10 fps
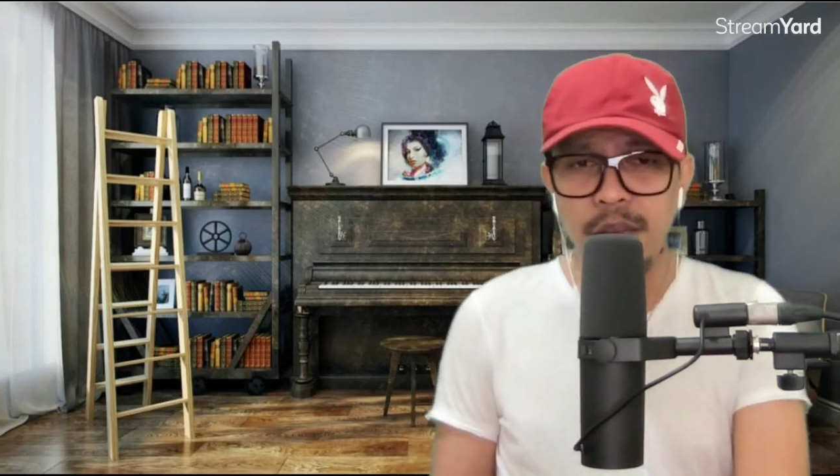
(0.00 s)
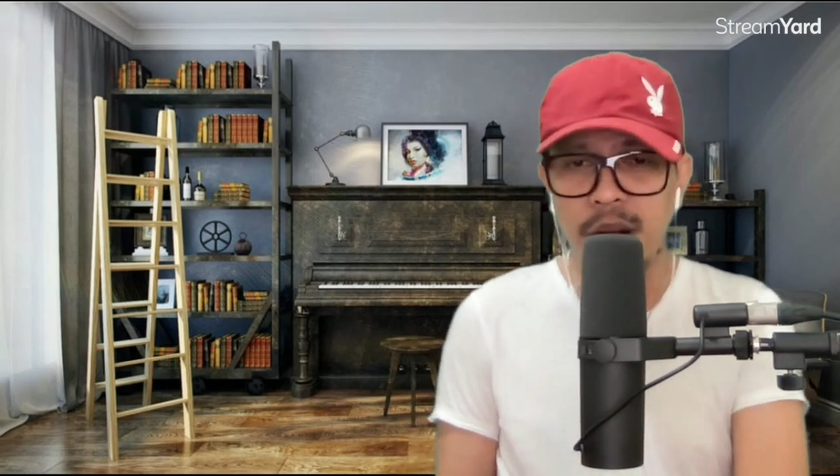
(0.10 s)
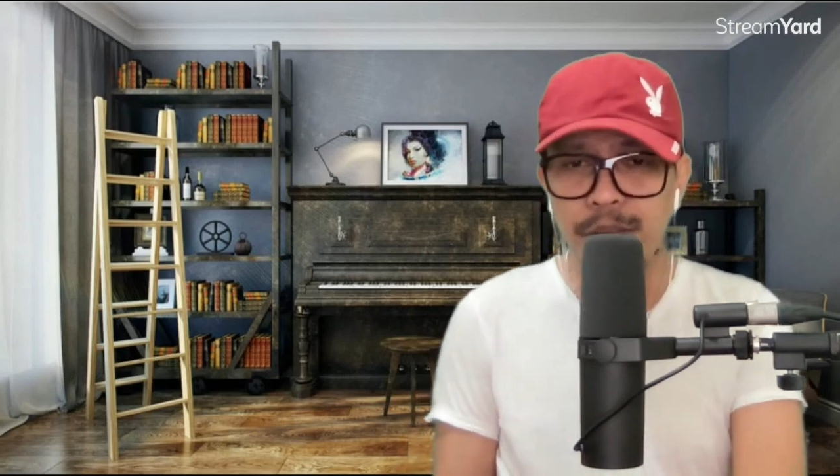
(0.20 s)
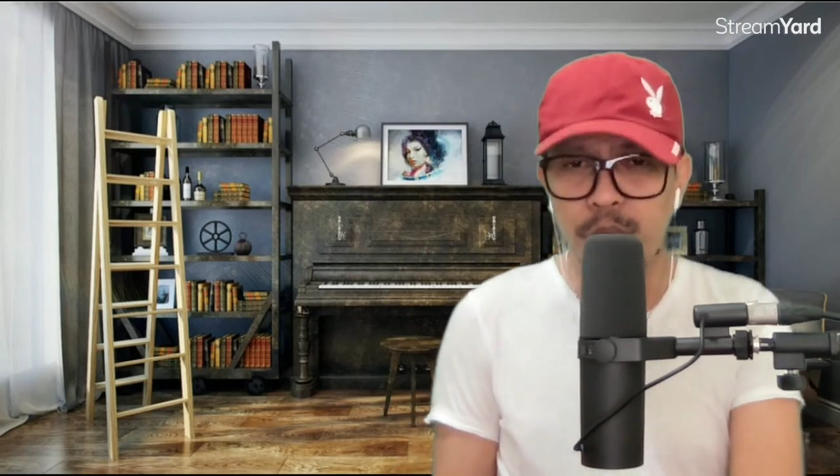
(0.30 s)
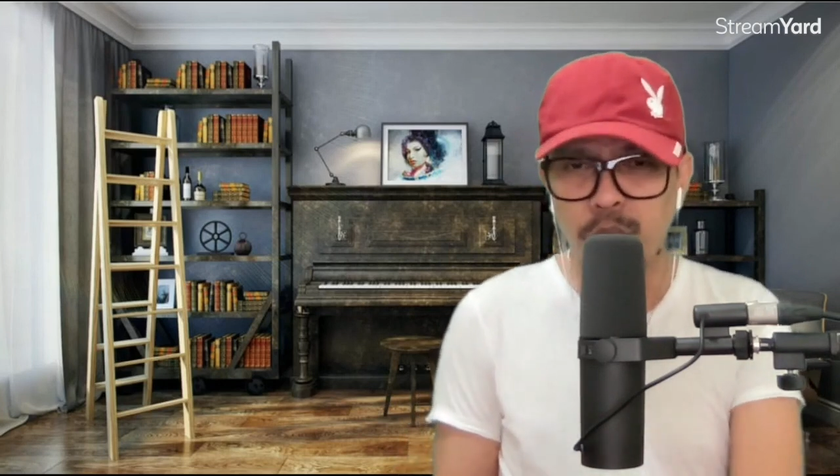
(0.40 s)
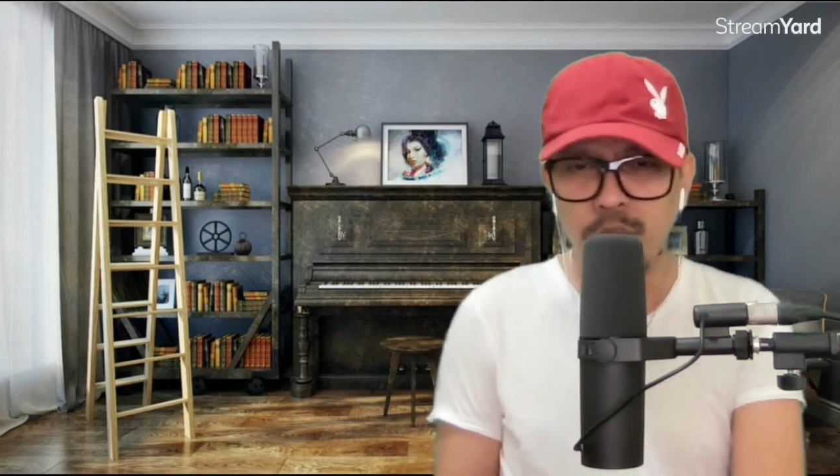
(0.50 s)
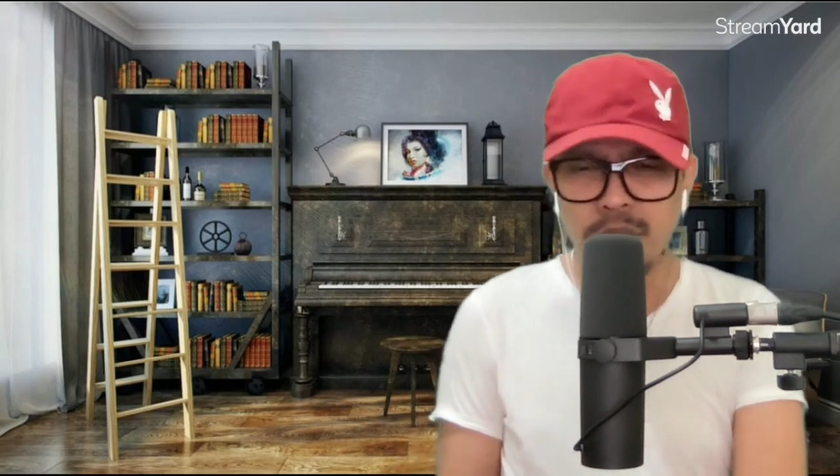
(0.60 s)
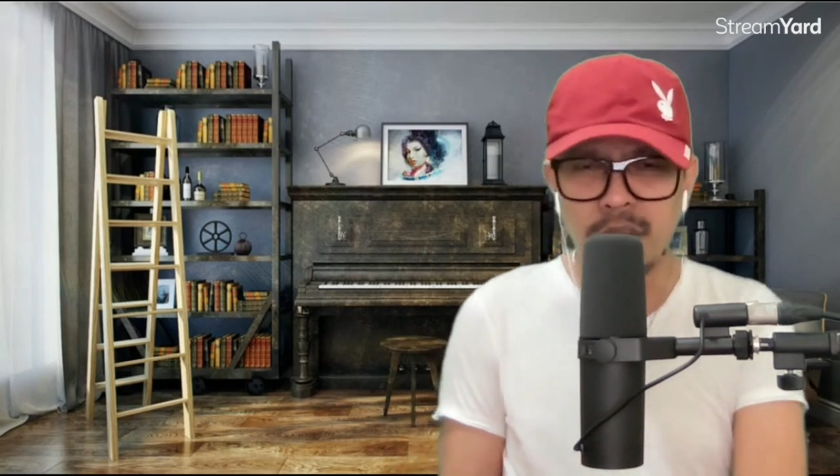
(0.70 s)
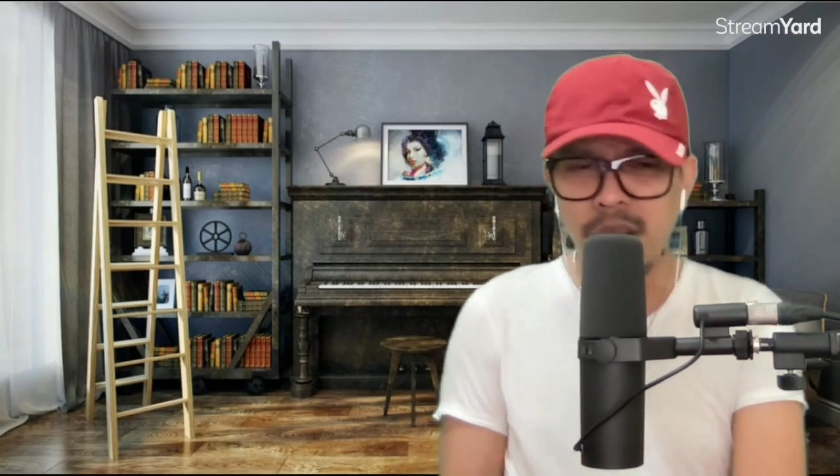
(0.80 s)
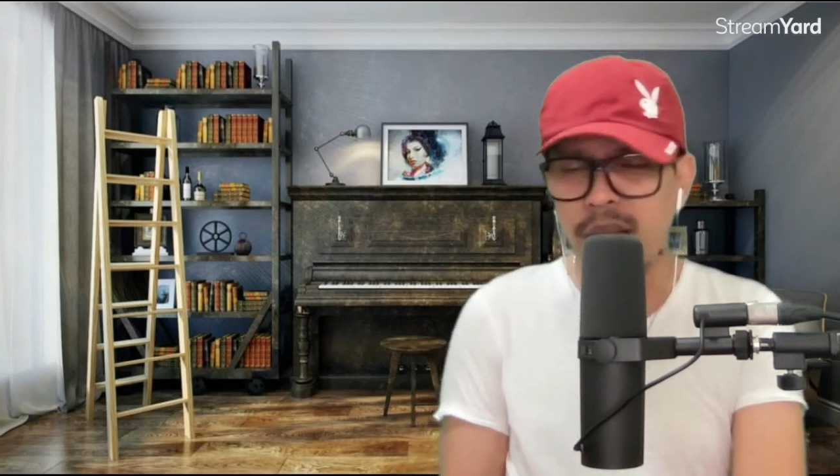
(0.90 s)

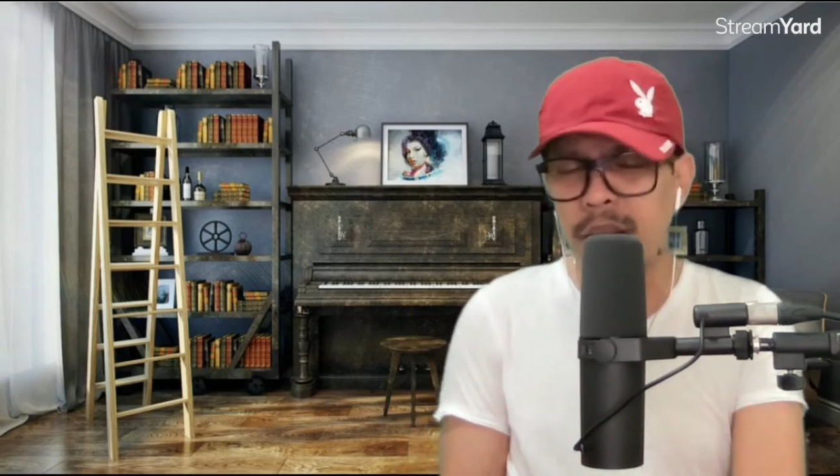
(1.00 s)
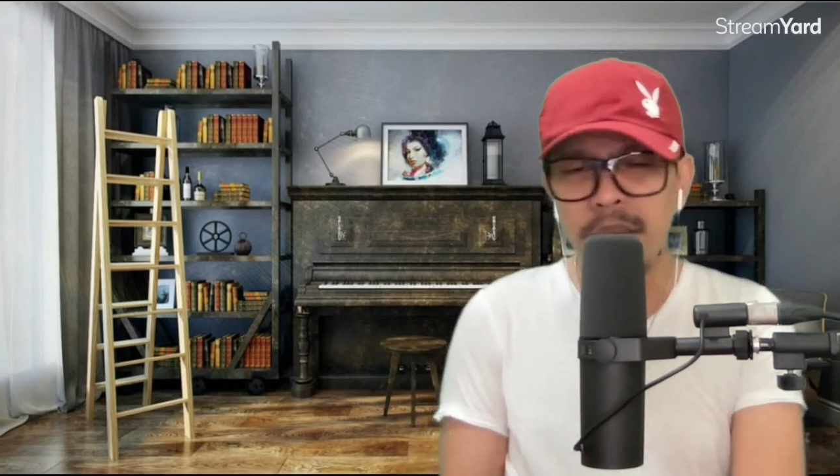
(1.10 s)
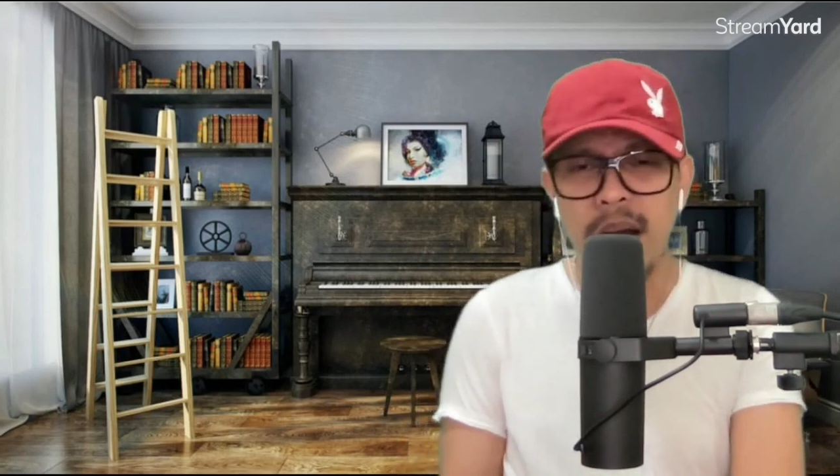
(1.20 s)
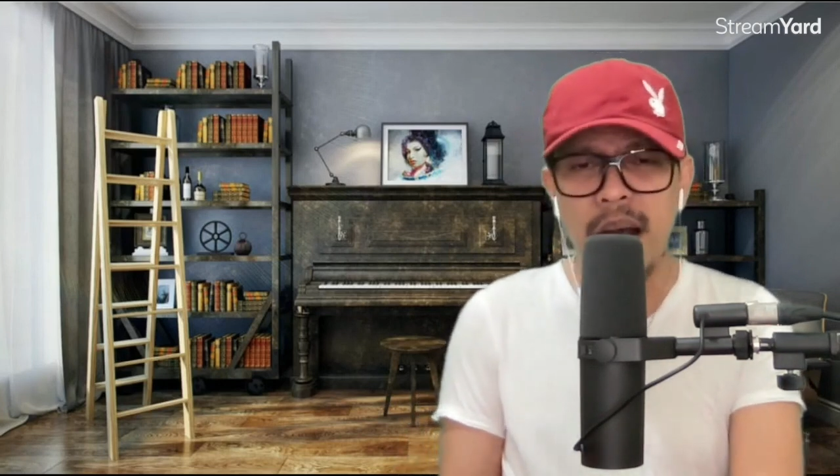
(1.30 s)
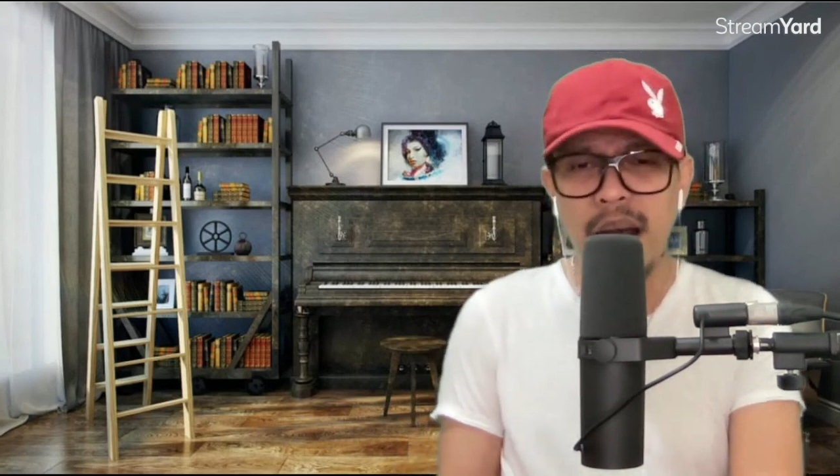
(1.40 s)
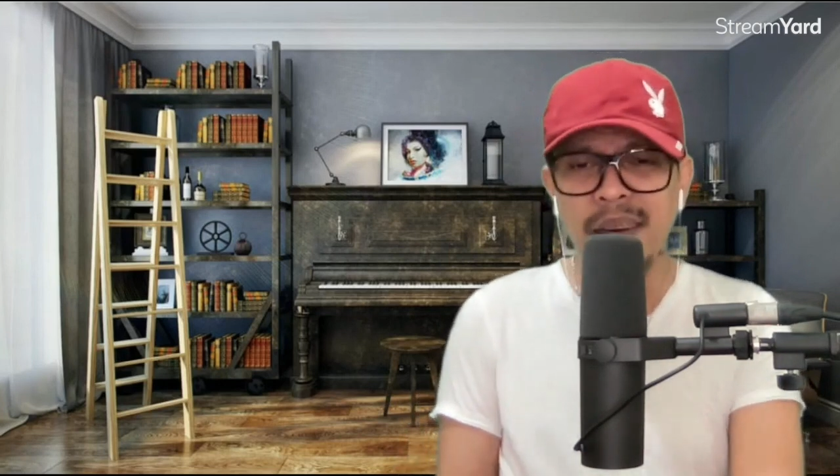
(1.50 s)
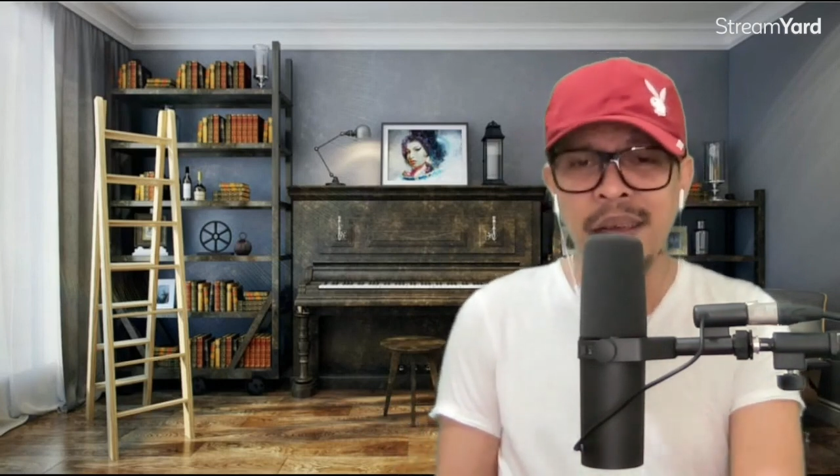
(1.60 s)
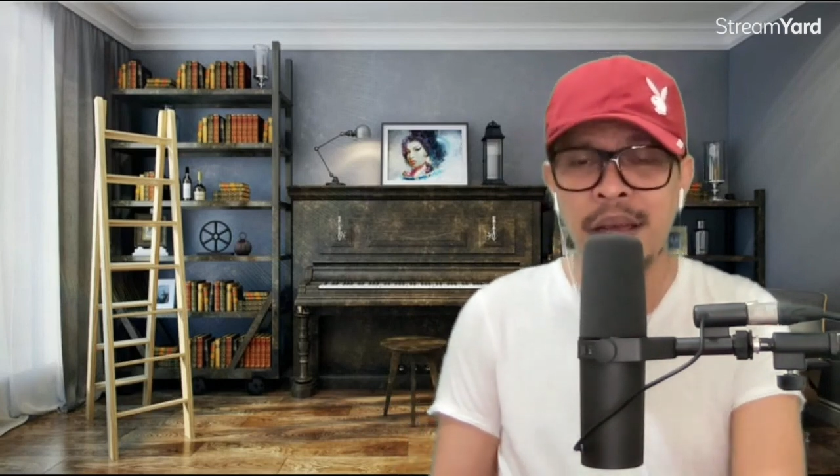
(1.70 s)
mabuti naman